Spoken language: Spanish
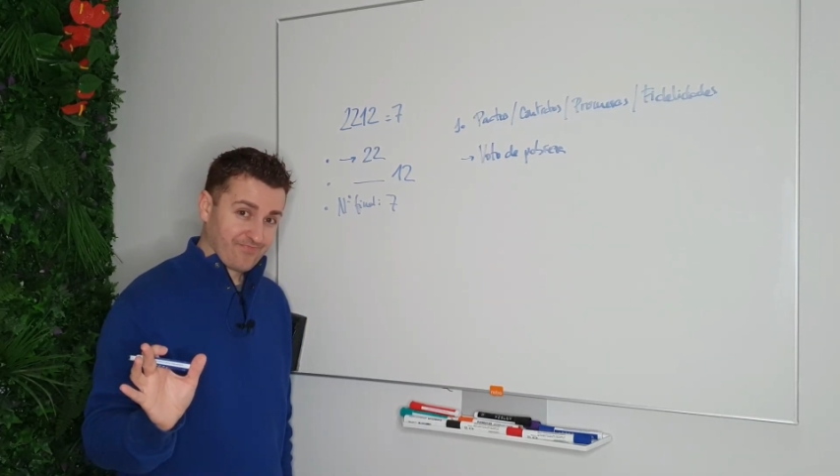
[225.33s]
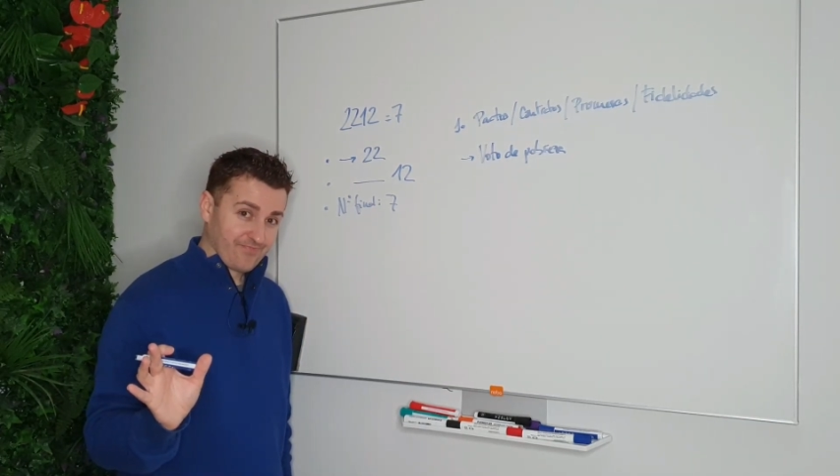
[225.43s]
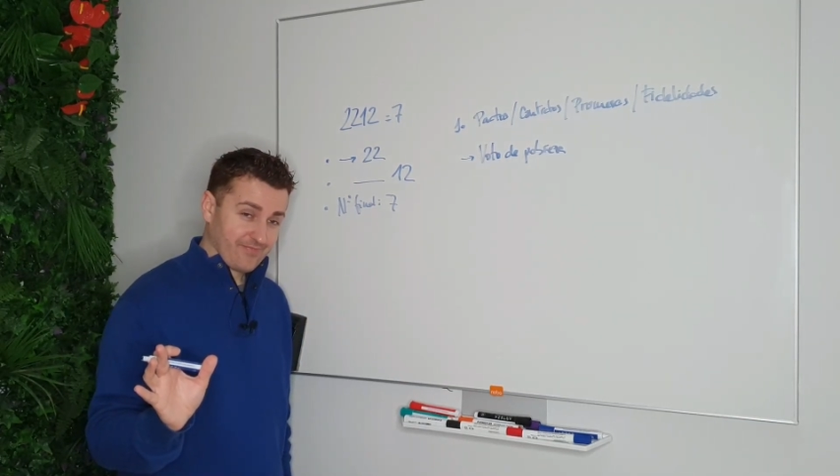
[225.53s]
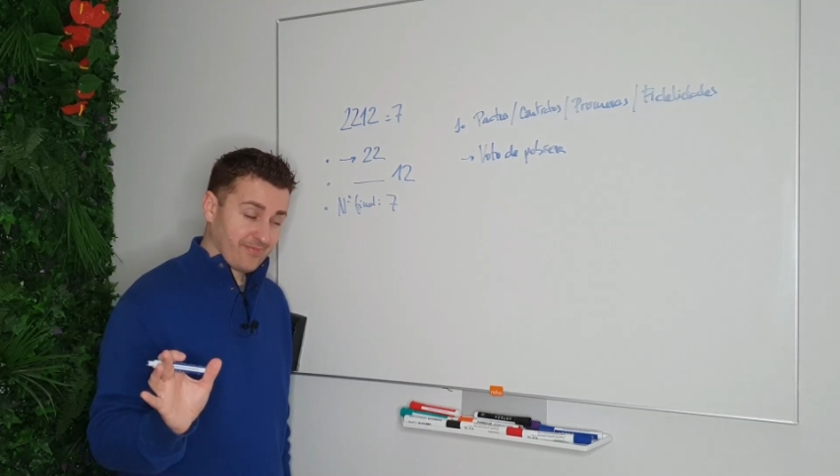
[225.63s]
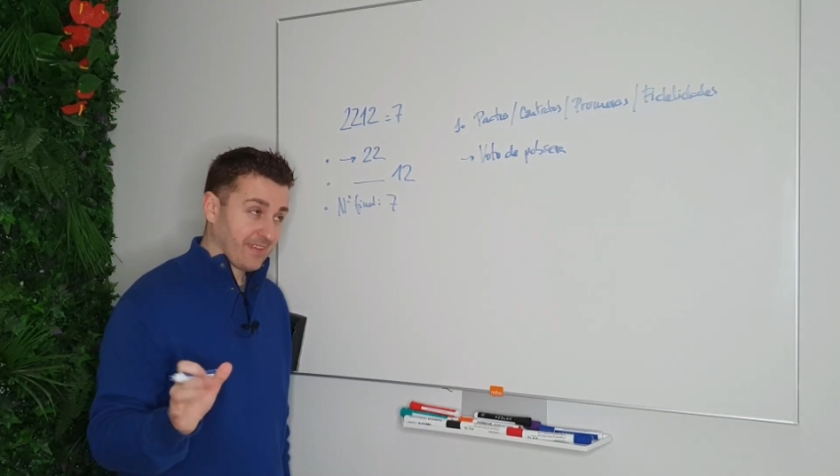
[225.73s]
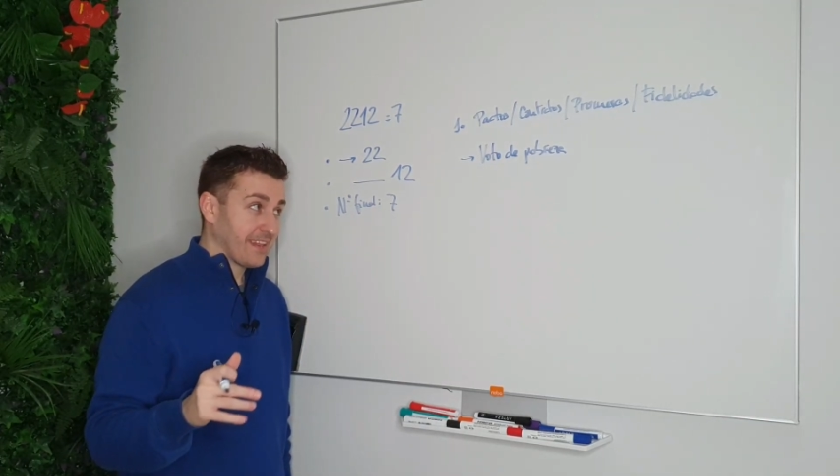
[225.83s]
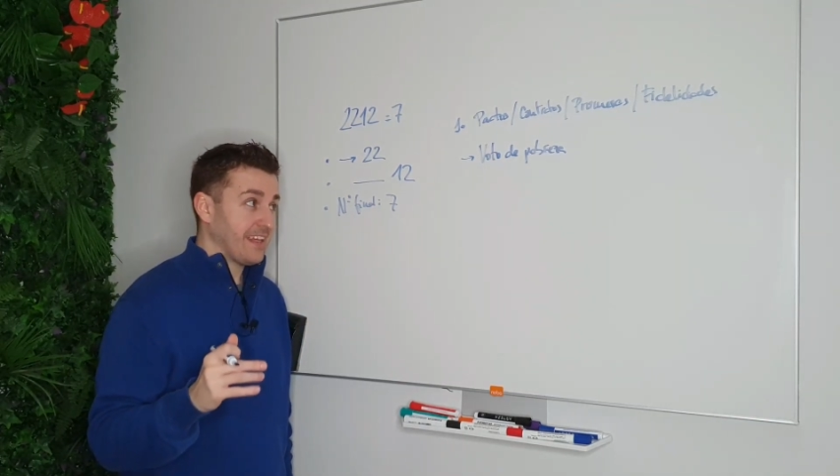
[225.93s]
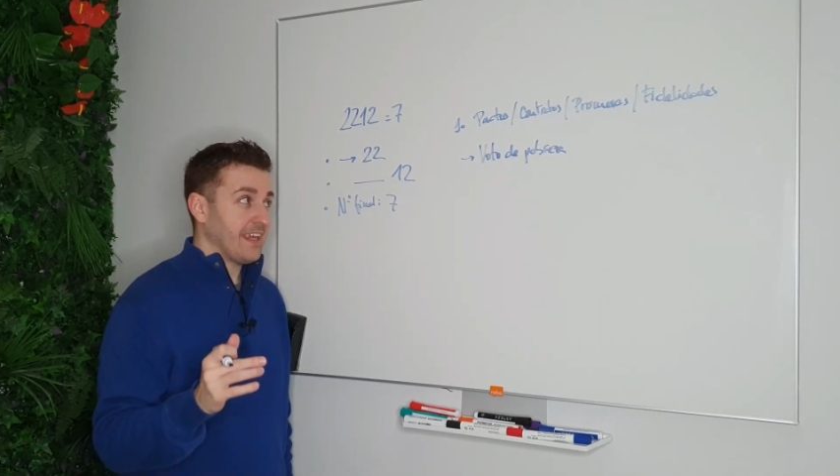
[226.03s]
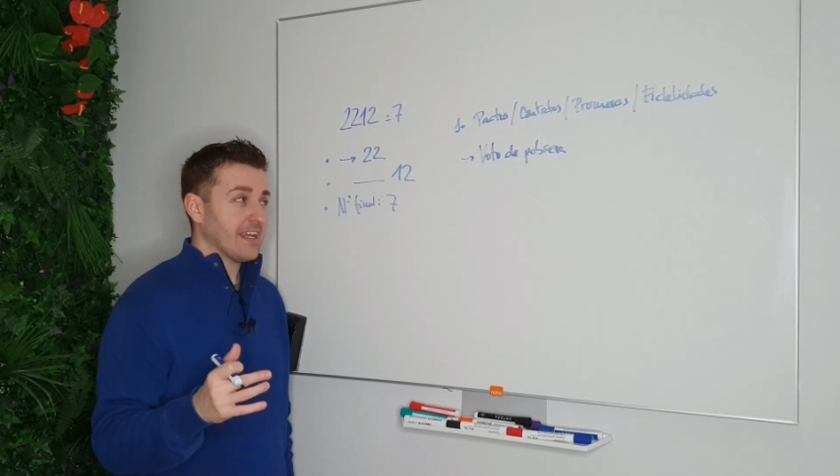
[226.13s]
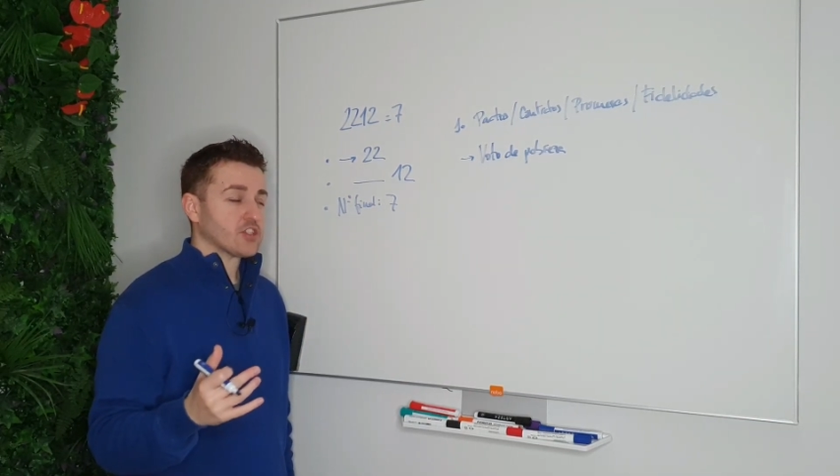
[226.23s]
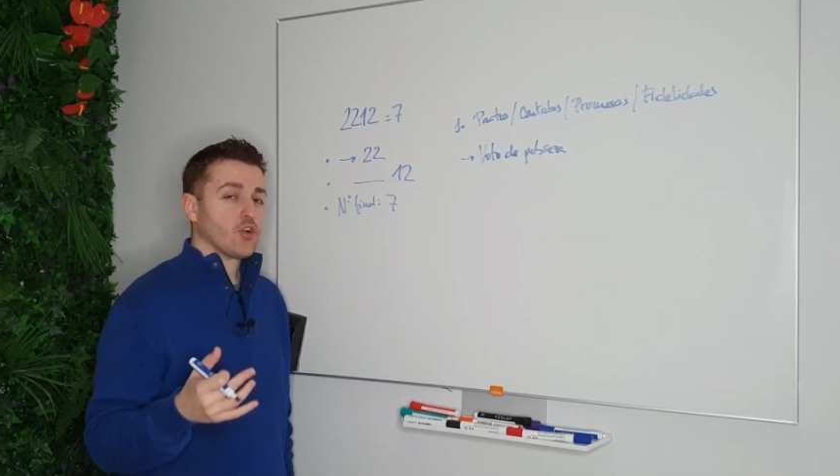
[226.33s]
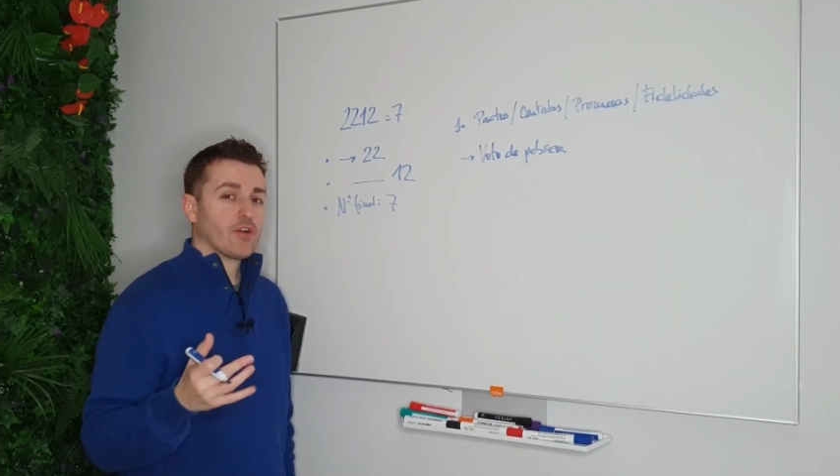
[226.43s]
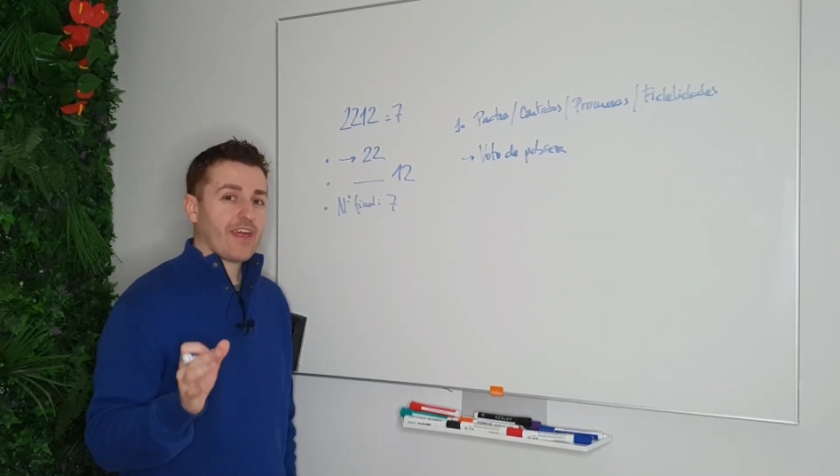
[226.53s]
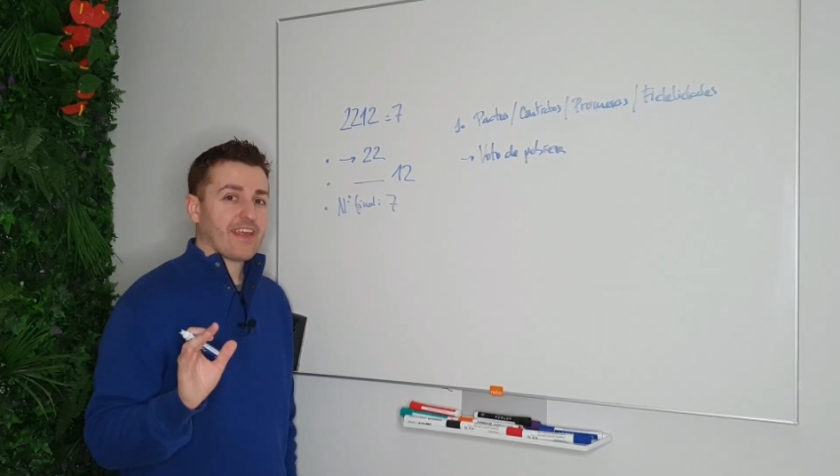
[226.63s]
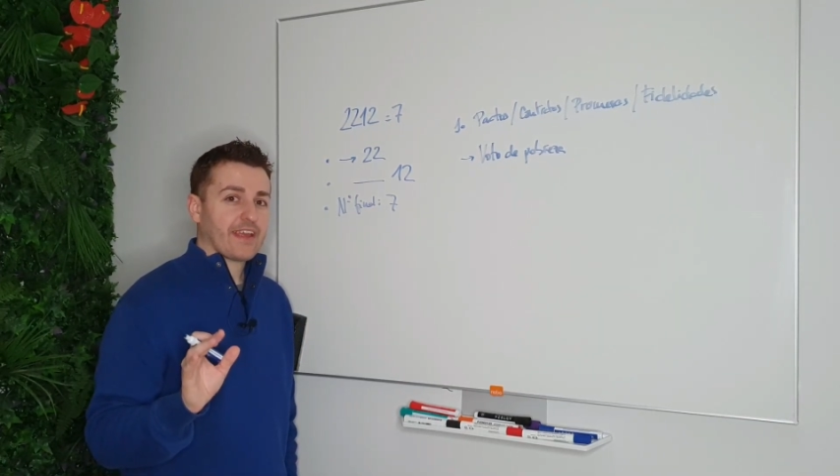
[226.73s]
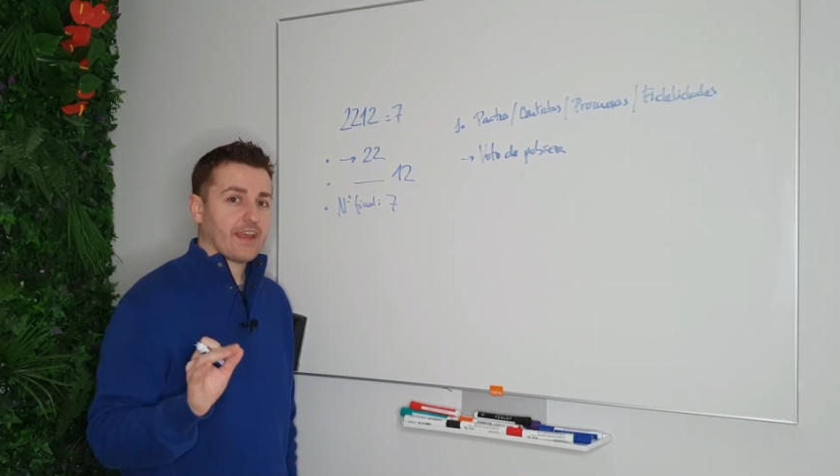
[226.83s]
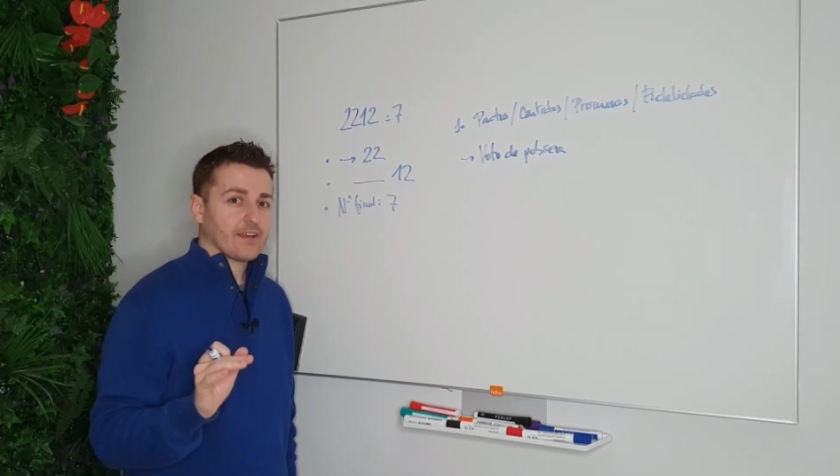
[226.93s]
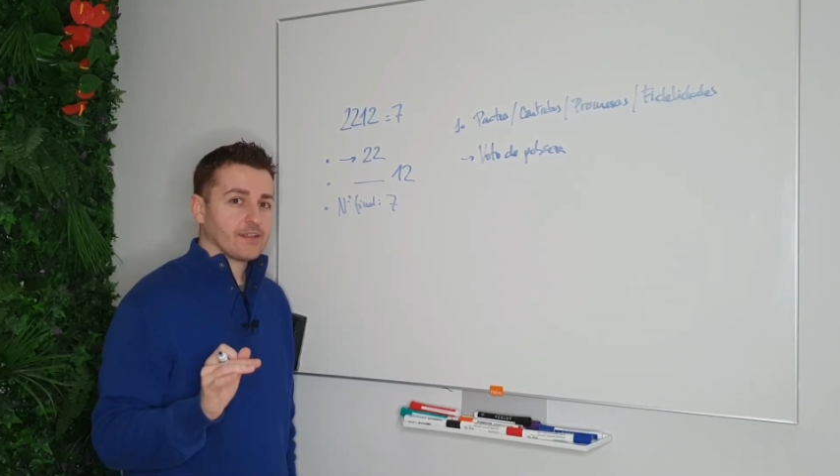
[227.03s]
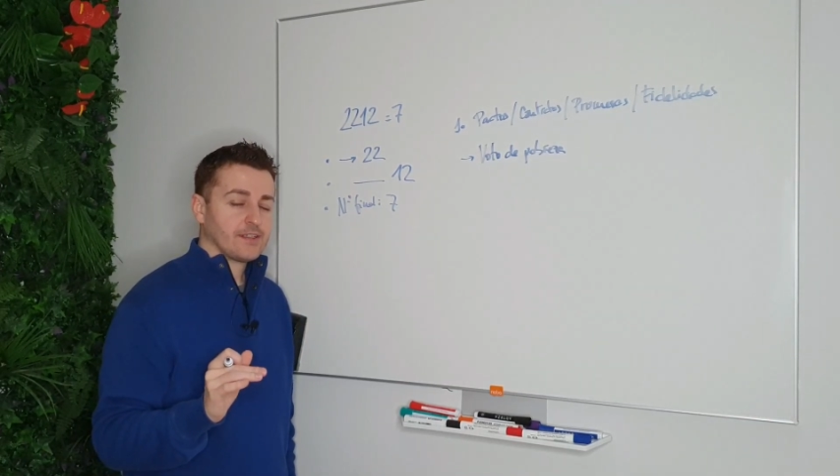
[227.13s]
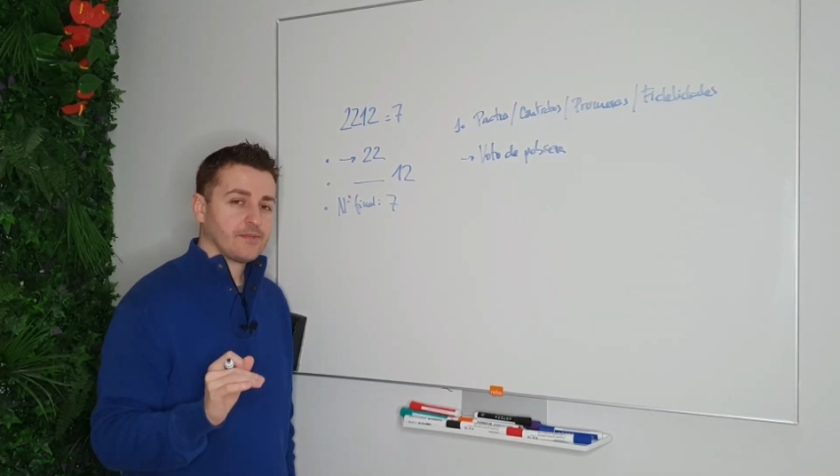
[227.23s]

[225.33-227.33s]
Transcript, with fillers: Mm, y es hora de qué?